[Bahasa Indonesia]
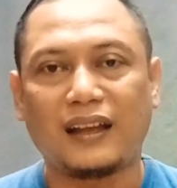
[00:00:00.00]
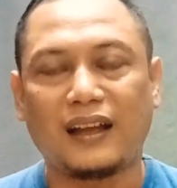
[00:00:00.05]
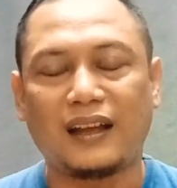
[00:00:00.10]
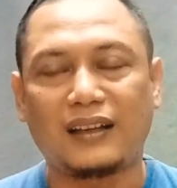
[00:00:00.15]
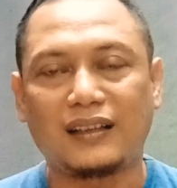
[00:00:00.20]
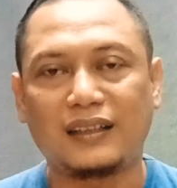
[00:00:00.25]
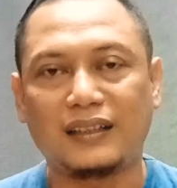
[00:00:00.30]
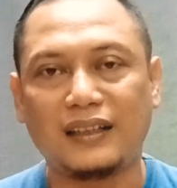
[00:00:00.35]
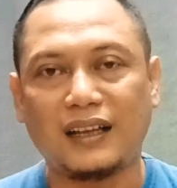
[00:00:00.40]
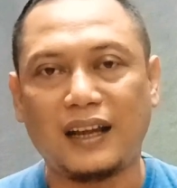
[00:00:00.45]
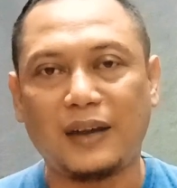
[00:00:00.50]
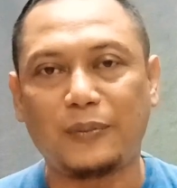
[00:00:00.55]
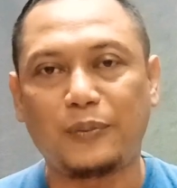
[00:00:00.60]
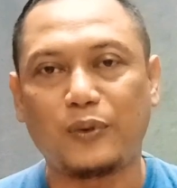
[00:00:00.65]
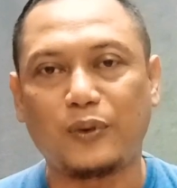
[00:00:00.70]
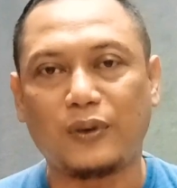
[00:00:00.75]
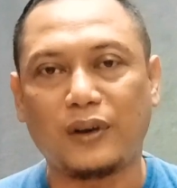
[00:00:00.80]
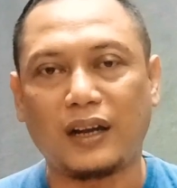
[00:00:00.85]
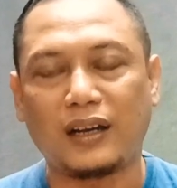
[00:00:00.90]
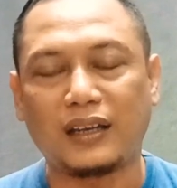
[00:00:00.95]
artinya
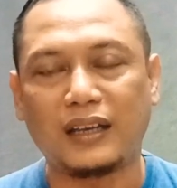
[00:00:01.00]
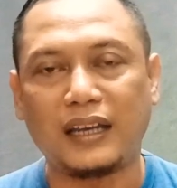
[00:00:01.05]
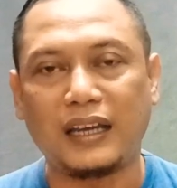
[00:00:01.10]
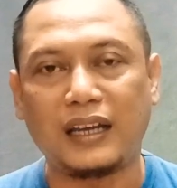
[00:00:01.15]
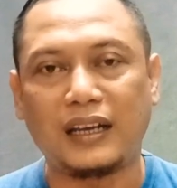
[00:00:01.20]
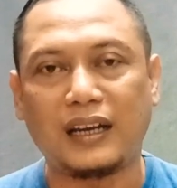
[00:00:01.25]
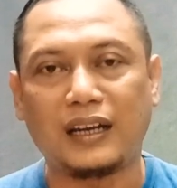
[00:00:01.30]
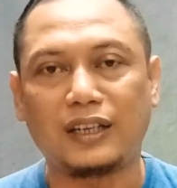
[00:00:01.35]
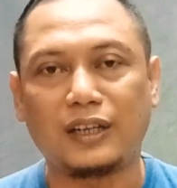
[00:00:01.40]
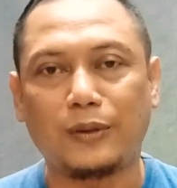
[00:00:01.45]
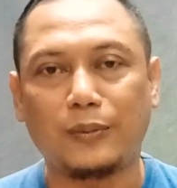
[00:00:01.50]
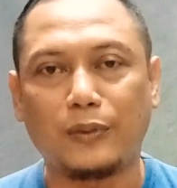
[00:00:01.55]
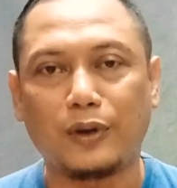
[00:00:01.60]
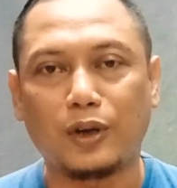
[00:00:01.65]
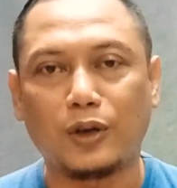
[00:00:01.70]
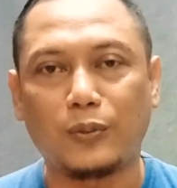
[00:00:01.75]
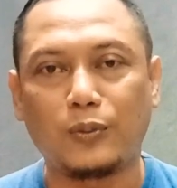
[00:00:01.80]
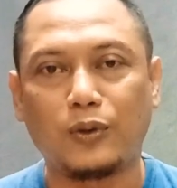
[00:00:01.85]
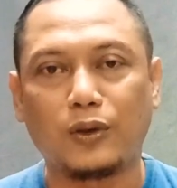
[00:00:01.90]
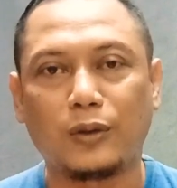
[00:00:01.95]
bukan keinginan yang
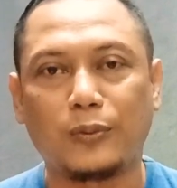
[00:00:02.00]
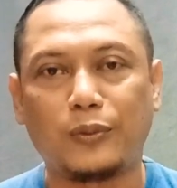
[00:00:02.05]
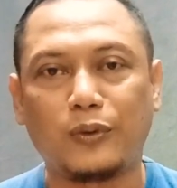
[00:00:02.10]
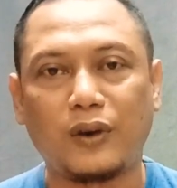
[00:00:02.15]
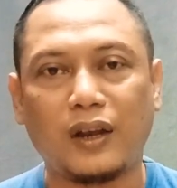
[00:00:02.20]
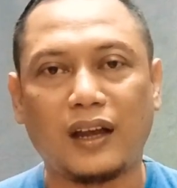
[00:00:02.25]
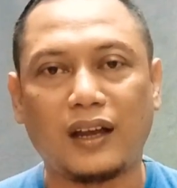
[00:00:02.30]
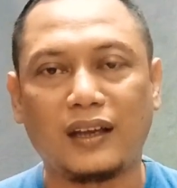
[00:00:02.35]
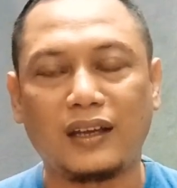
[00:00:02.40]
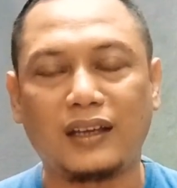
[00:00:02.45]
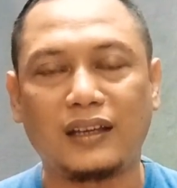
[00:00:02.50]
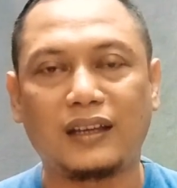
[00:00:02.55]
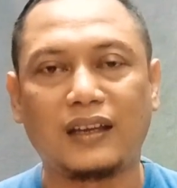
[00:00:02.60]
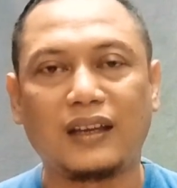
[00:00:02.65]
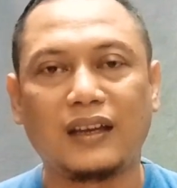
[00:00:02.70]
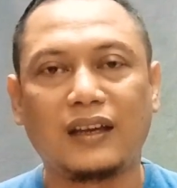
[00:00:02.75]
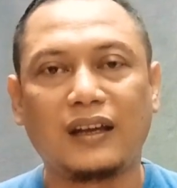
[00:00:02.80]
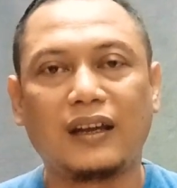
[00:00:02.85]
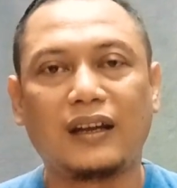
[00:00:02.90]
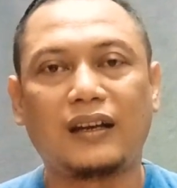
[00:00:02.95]
menggebu-gebu lagi
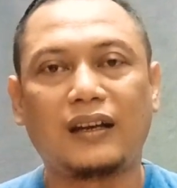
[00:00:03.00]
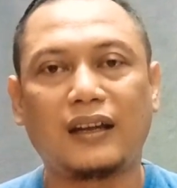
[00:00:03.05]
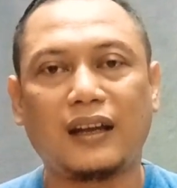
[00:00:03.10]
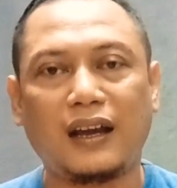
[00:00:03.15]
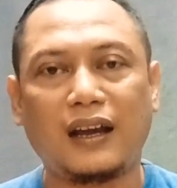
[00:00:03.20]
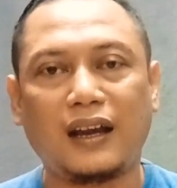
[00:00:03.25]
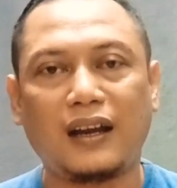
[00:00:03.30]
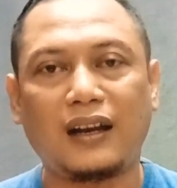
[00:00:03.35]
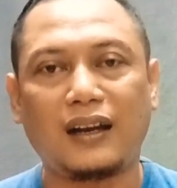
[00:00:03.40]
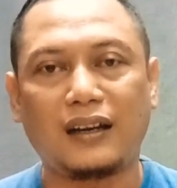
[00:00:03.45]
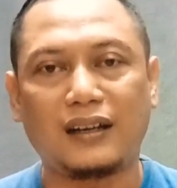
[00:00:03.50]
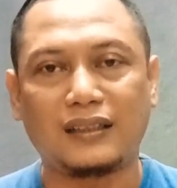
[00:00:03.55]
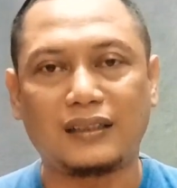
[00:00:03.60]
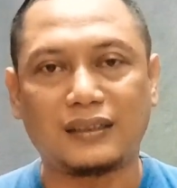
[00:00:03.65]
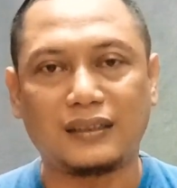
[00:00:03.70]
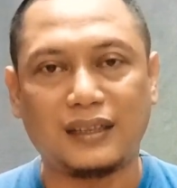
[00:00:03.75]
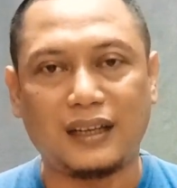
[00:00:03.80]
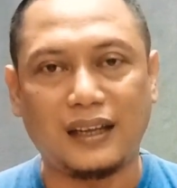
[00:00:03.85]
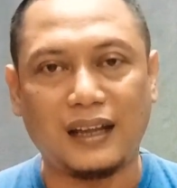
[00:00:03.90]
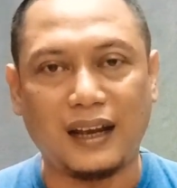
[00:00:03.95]
dan
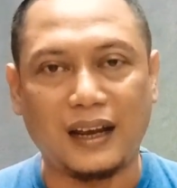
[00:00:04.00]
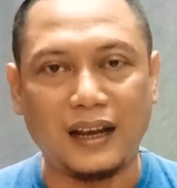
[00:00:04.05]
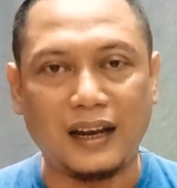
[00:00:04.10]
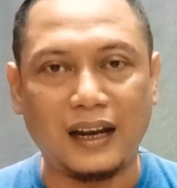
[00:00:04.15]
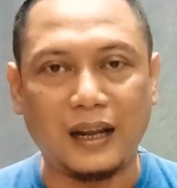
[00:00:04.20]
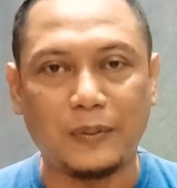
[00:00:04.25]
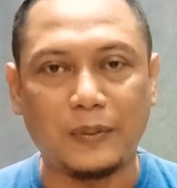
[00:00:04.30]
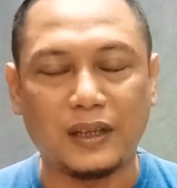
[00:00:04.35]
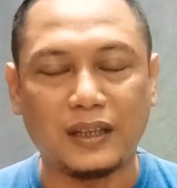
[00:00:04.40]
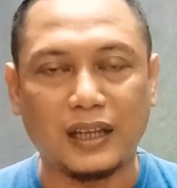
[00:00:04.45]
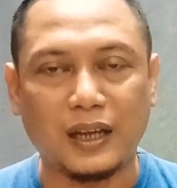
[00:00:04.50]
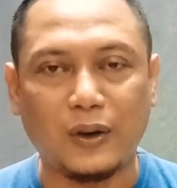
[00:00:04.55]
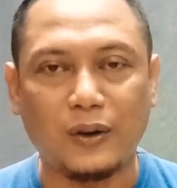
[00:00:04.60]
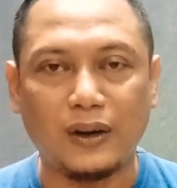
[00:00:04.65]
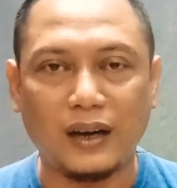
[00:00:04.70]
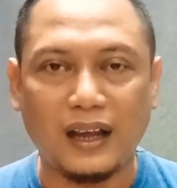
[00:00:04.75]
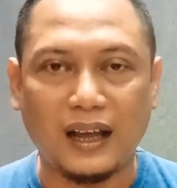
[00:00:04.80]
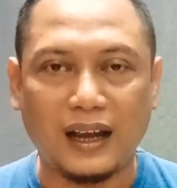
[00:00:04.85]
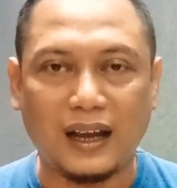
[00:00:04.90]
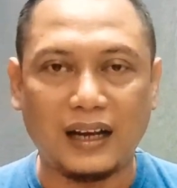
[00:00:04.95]
saya yakin lambat
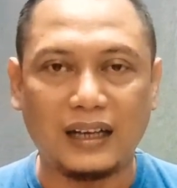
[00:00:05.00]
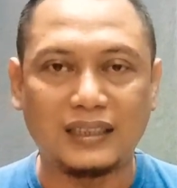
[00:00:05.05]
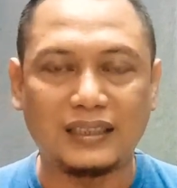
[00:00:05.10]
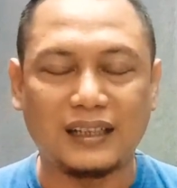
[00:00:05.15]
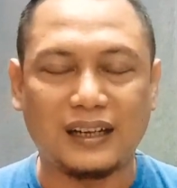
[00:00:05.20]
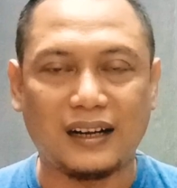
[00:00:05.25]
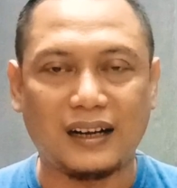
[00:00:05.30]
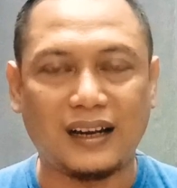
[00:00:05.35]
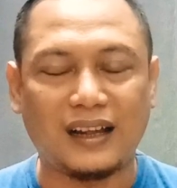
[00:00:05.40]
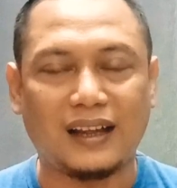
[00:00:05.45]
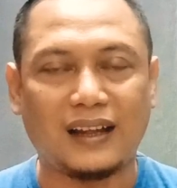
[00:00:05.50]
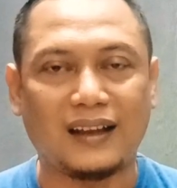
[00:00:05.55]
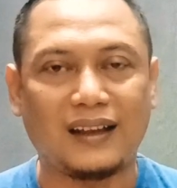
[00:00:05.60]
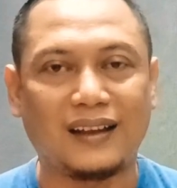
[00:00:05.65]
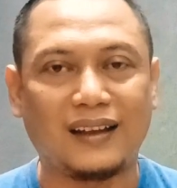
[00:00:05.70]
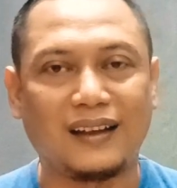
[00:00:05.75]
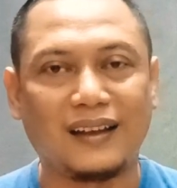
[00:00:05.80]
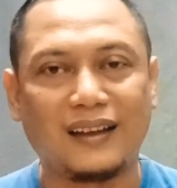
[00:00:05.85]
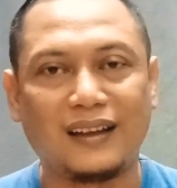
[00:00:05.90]
laun akan sirna